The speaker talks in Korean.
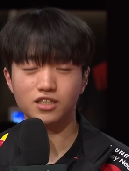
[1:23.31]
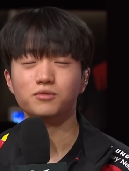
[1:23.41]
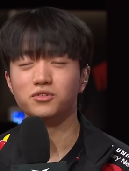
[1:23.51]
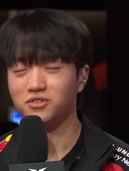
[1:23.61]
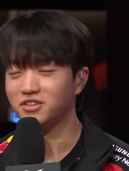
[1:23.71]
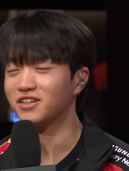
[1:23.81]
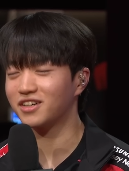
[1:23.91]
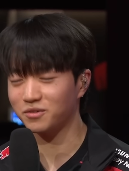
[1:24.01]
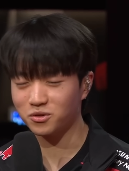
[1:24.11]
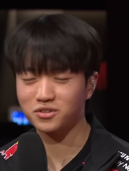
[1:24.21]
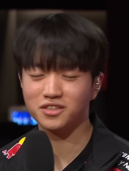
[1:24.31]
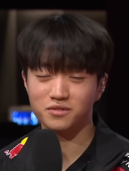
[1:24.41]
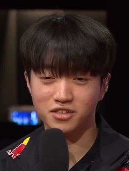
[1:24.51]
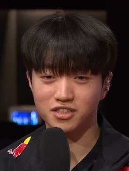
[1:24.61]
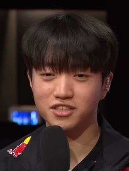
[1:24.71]
팀원들과 감독
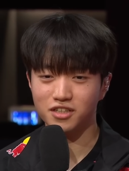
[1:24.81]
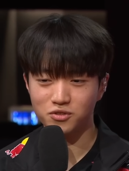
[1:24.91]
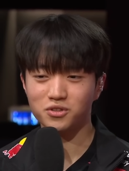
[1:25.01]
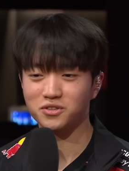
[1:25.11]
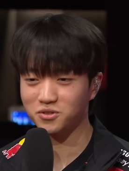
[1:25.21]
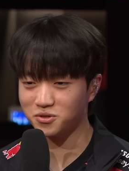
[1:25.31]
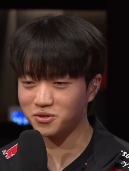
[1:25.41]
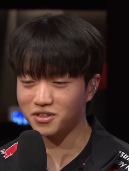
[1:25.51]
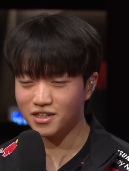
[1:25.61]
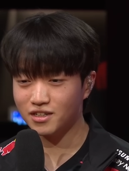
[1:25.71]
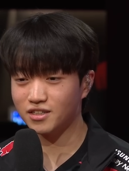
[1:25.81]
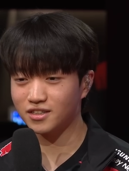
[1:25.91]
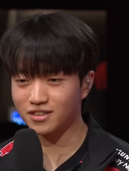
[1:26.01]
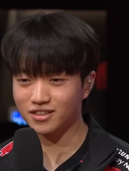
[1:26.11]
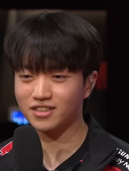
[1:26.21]
코치님들이 지지를 해줘가지고 예,
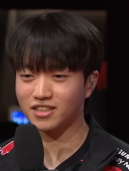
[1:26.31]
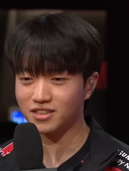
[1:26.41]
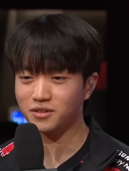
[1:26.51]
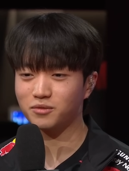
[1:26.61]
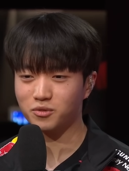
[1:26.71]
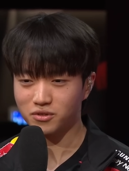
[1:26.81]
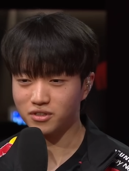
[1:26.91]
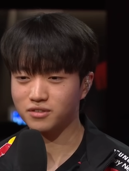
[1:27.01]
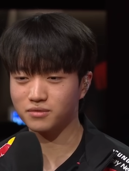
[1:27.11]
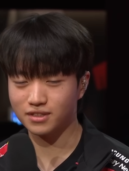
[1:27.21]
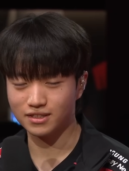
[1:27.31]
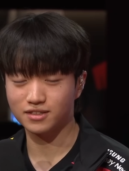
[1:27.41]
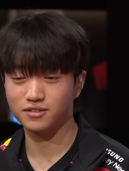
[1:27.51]
예, 자신감 있게 뽑았던 것 같습니다.